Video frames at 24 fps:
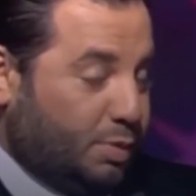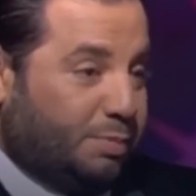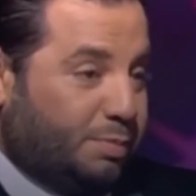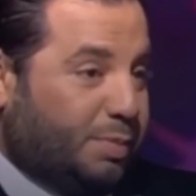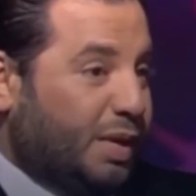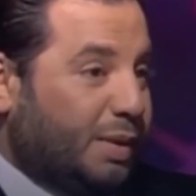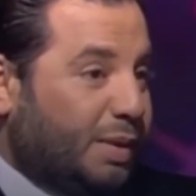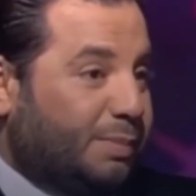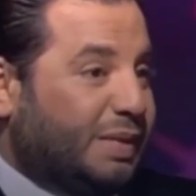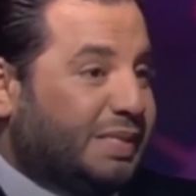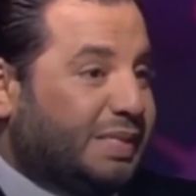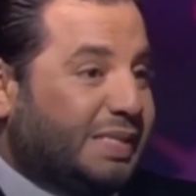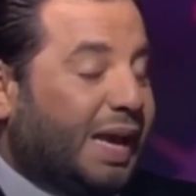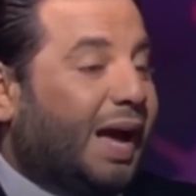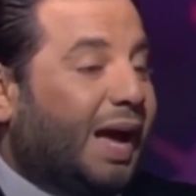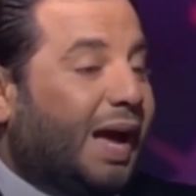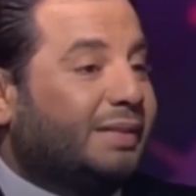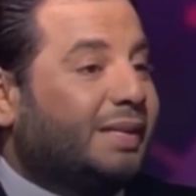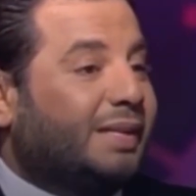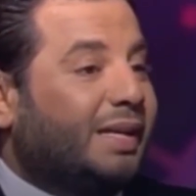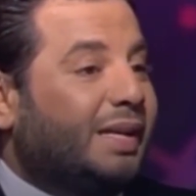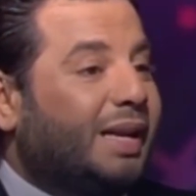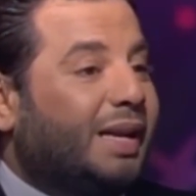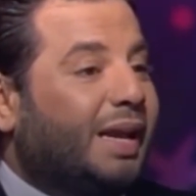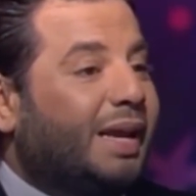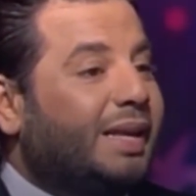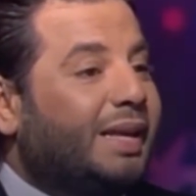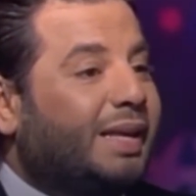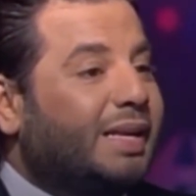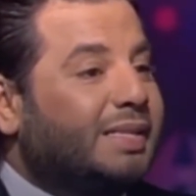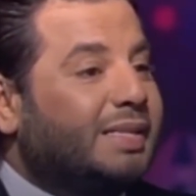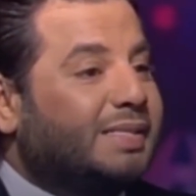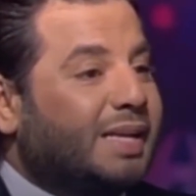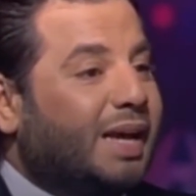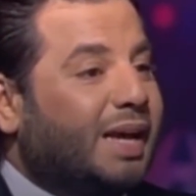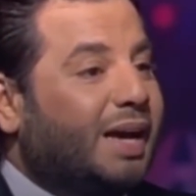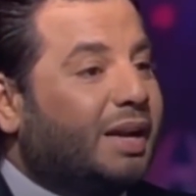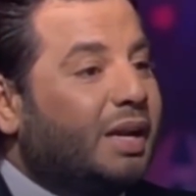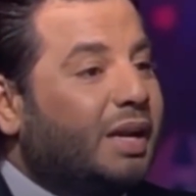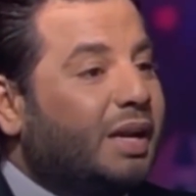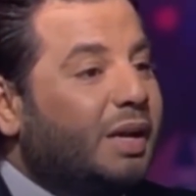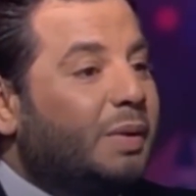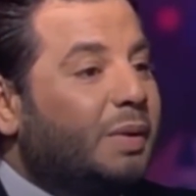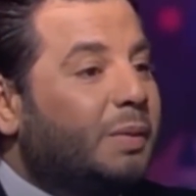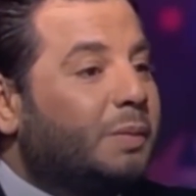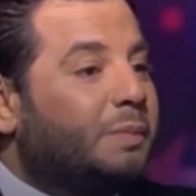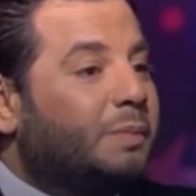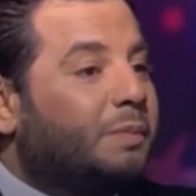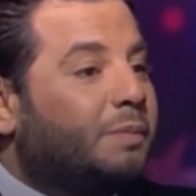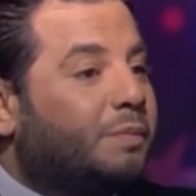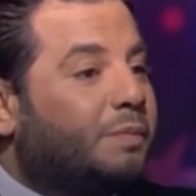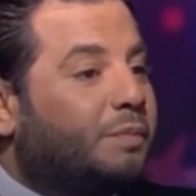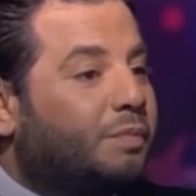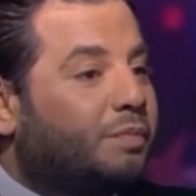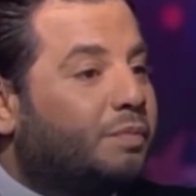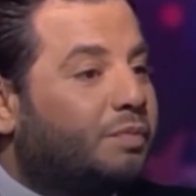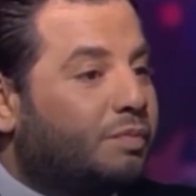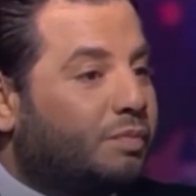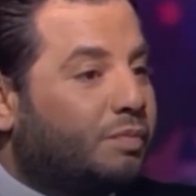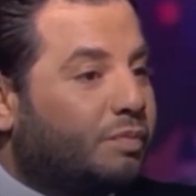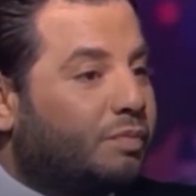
بساعات لا لا لا ما بدي حدا يلملمني